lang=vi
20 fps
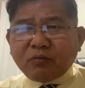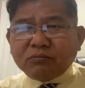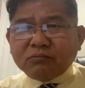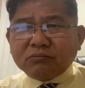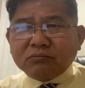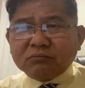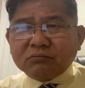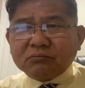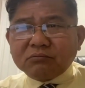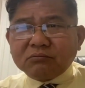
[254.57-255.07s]
nhũng
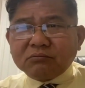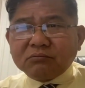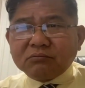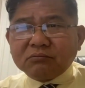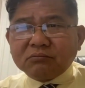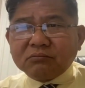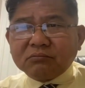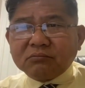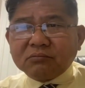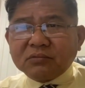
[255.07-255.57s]

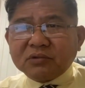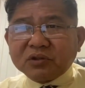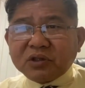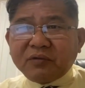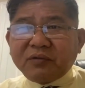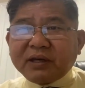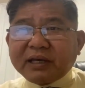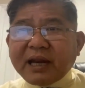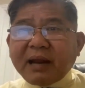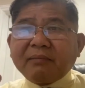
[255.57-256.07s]

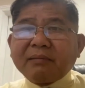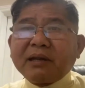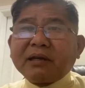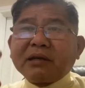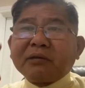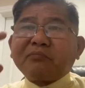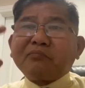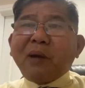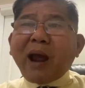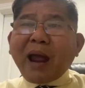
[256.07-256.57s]
ở Việt Nam
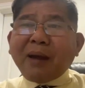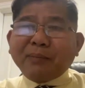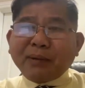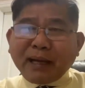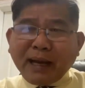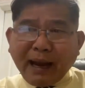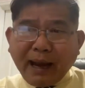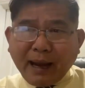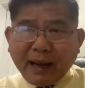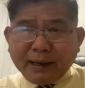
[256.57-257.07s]
lên được
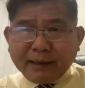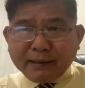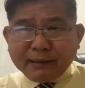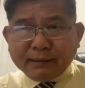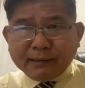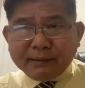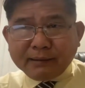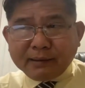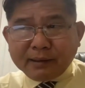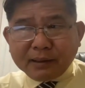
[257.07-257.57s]
30 hàng
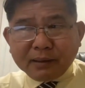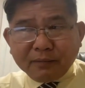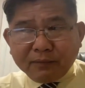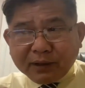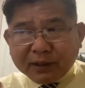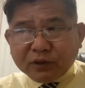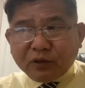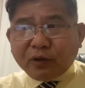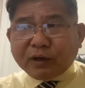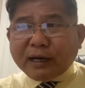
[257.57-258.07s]
nhưng
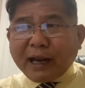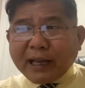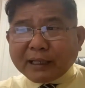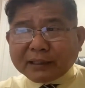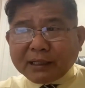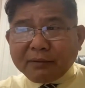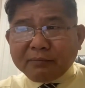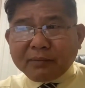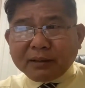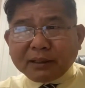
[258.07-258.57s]
vẫn còn
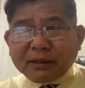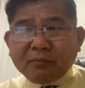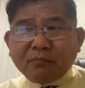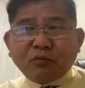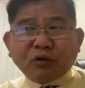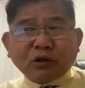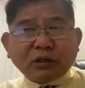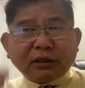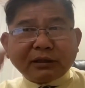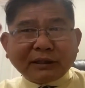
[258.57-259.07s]
khá thấp
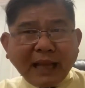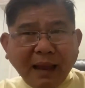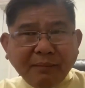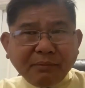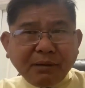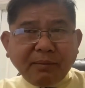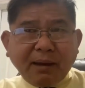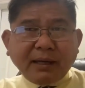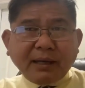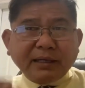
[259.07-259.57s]

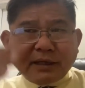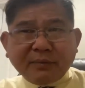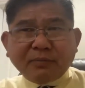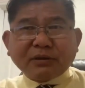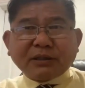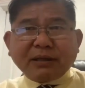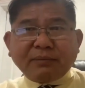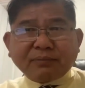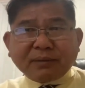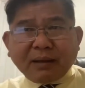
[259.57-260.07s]
87 trên
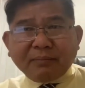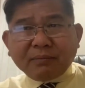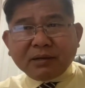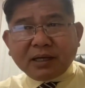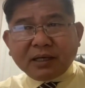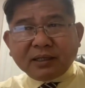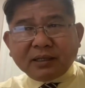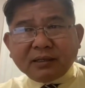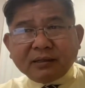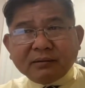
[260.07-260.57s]

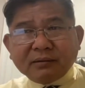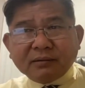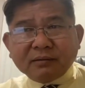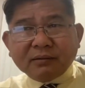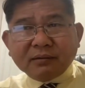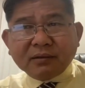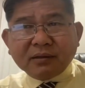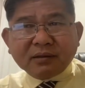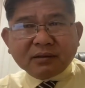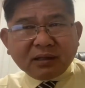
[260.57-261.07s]
180
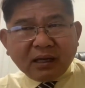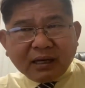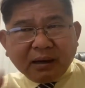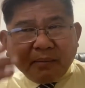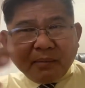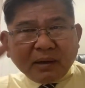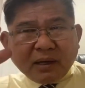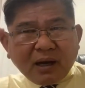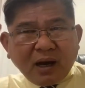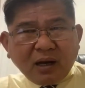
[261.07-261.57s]
đó
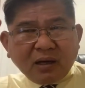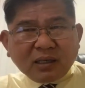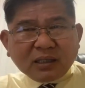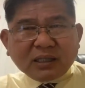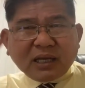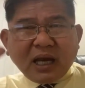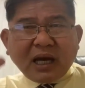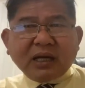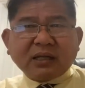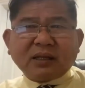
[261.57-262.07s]
là mở cửa
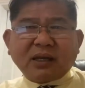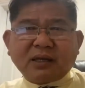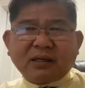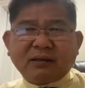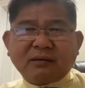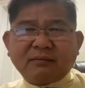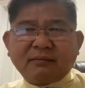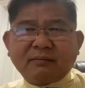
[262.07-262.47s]
lưng chừng mà